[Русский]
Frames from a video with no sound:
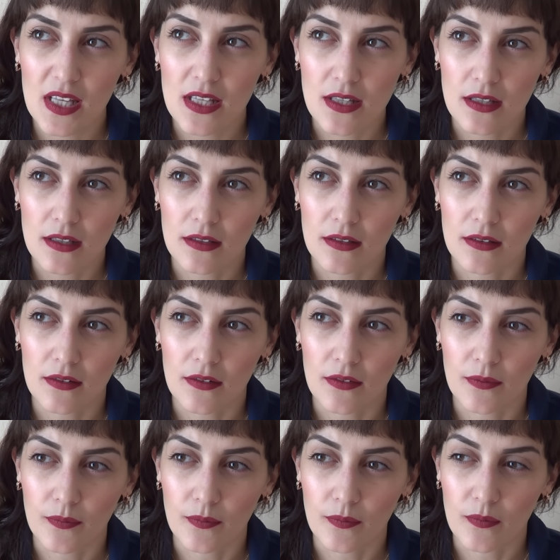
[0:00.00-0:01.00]

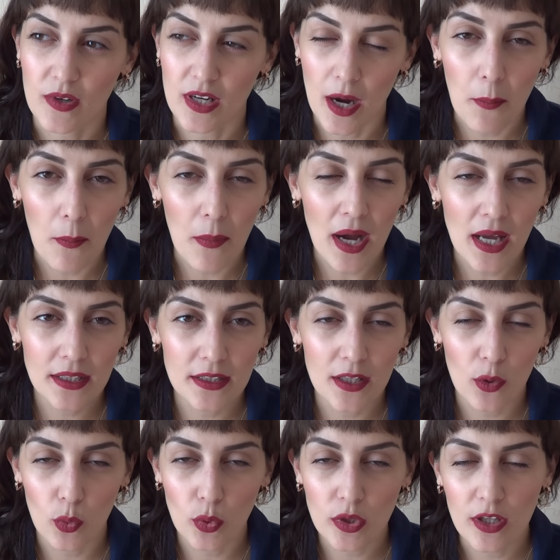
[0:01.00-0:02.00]
эм, роман
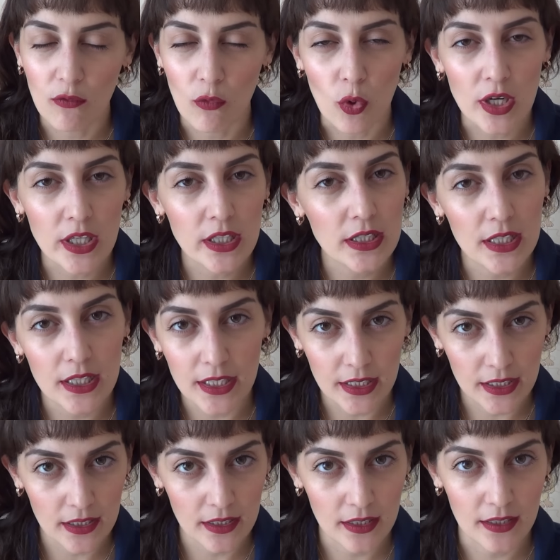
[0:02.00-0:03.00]
такой довольно
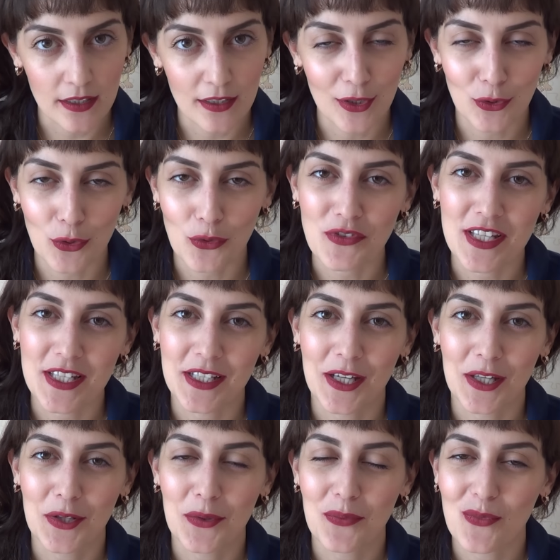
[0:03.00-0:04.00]
длинный, готовьтесь к
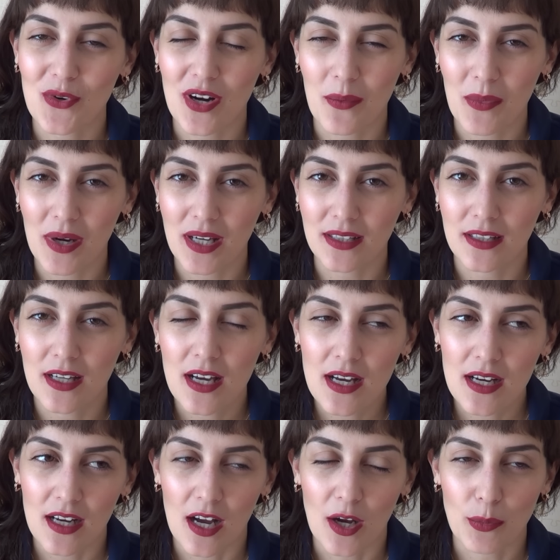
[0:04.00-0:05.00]
этому. Роман,
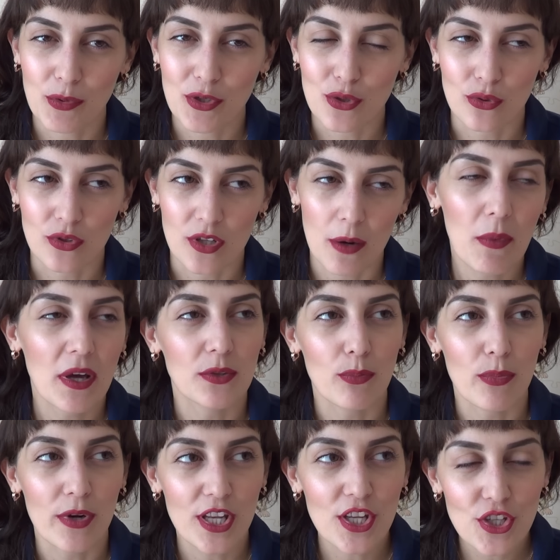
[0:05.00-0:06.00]
как пишут, роман
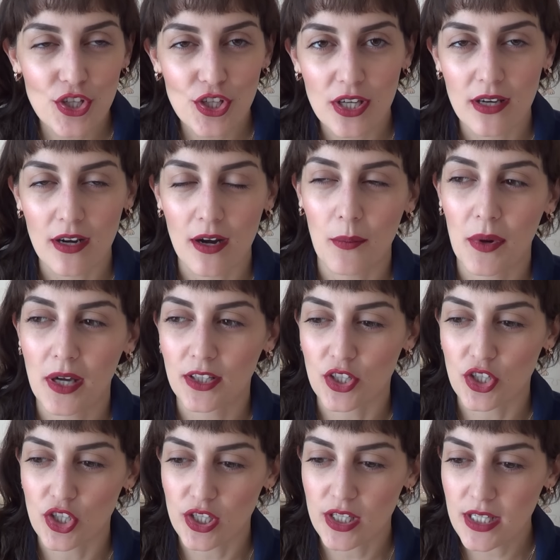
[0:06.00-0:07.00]
притча, роман
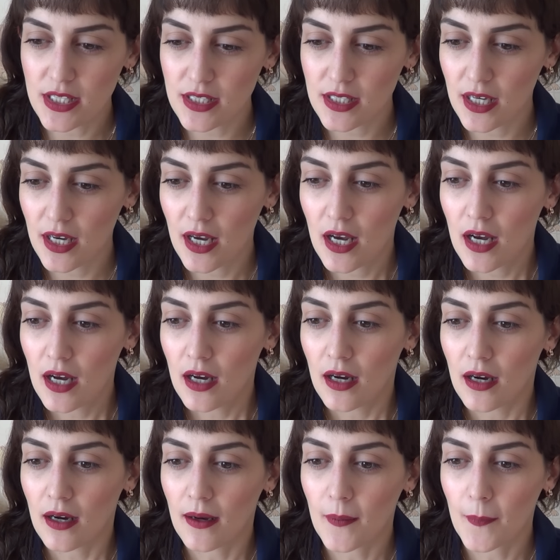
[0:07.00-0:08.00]
о жизни,
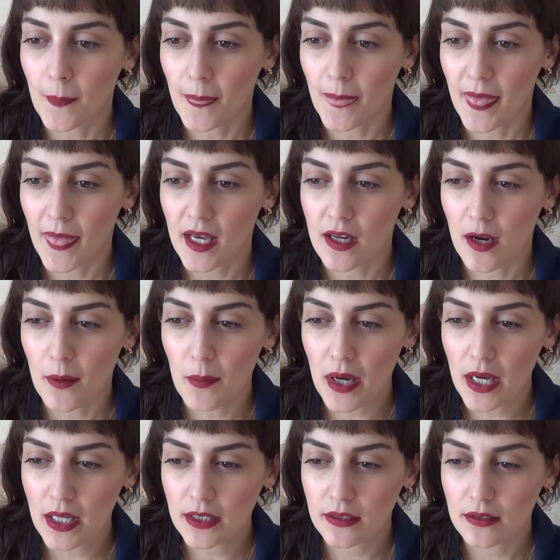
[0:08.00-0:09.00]
эм,
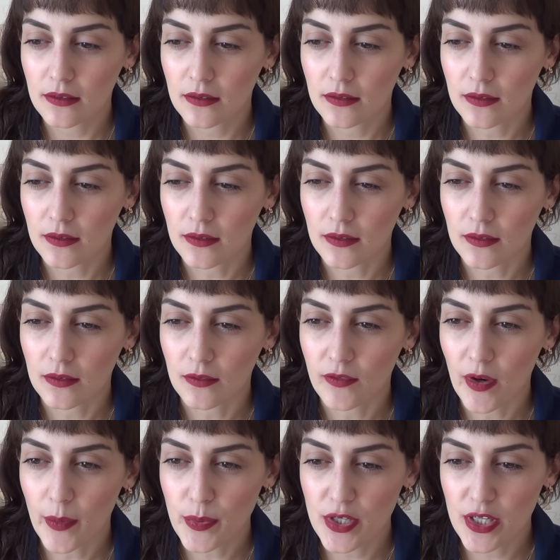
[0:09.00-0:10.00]
роман э,
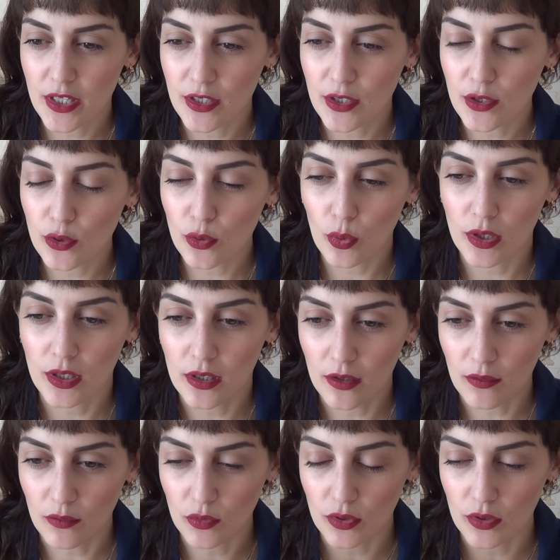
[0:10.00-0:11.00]
вообще не
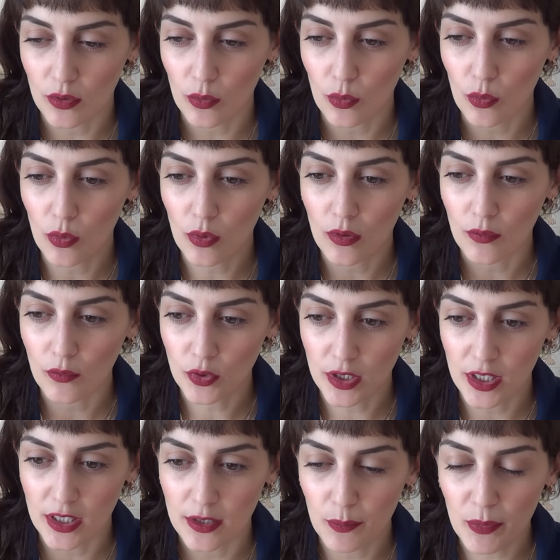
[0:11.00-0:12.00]
только вот о
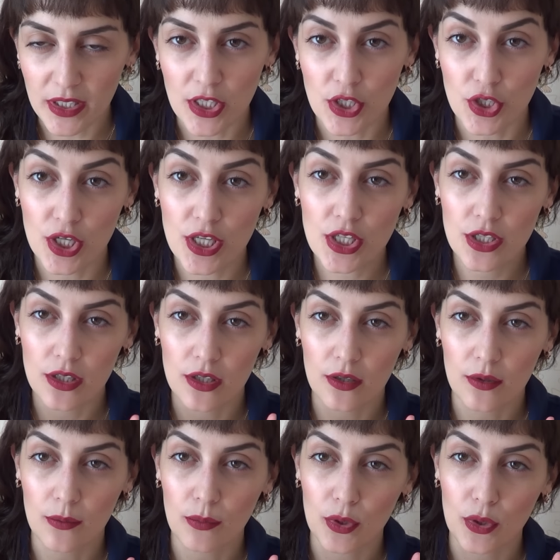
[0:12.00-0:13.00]
вот об этой
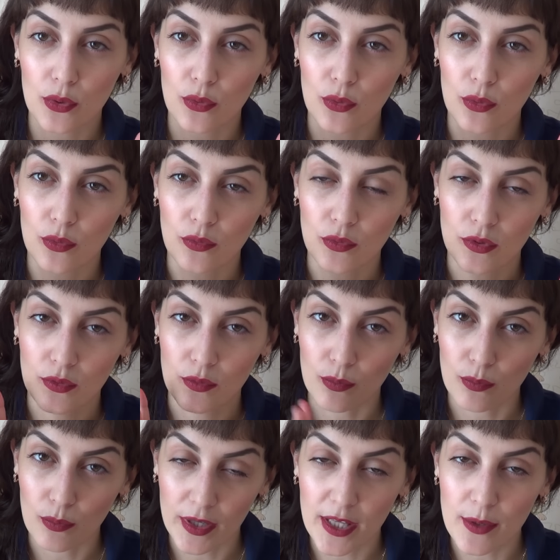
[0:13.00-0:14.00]
женщине, об ее вот
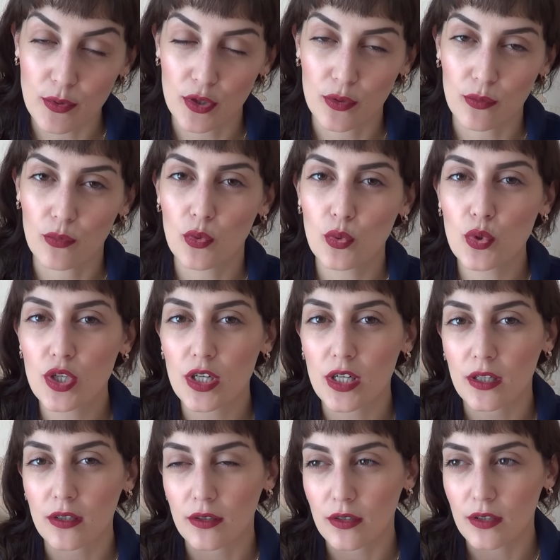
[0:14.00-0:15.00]
погибшем
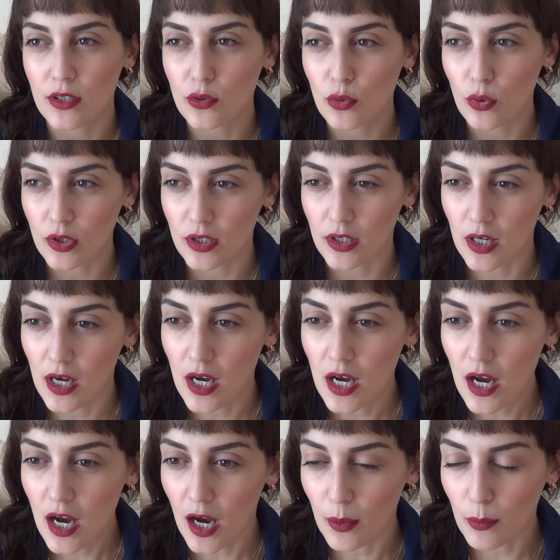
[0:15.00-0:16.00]
муже, не только
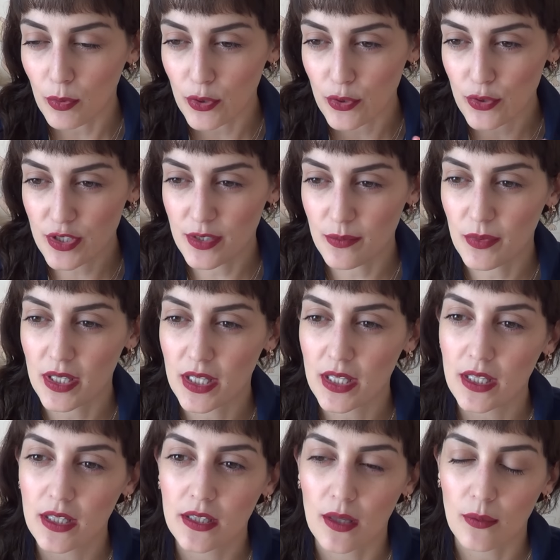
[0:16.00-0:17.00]
об ее
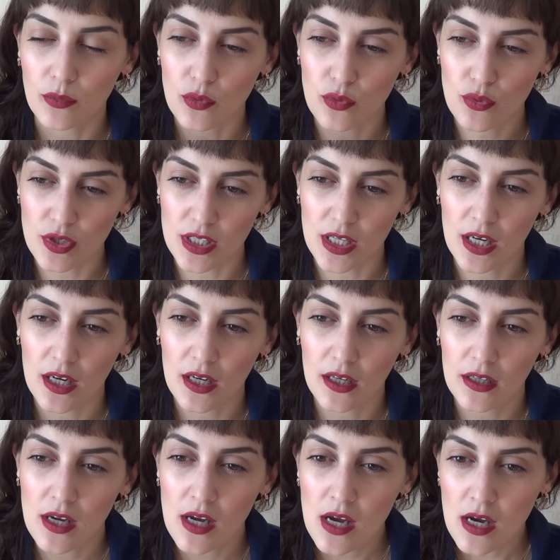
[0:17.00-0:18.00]
семье, там
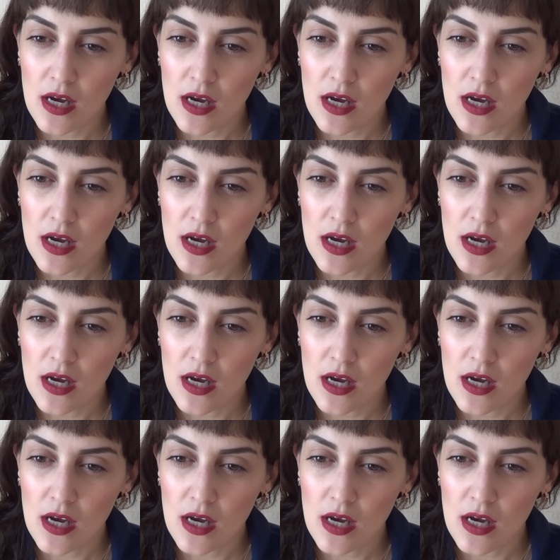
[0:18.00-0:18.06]
друзьях,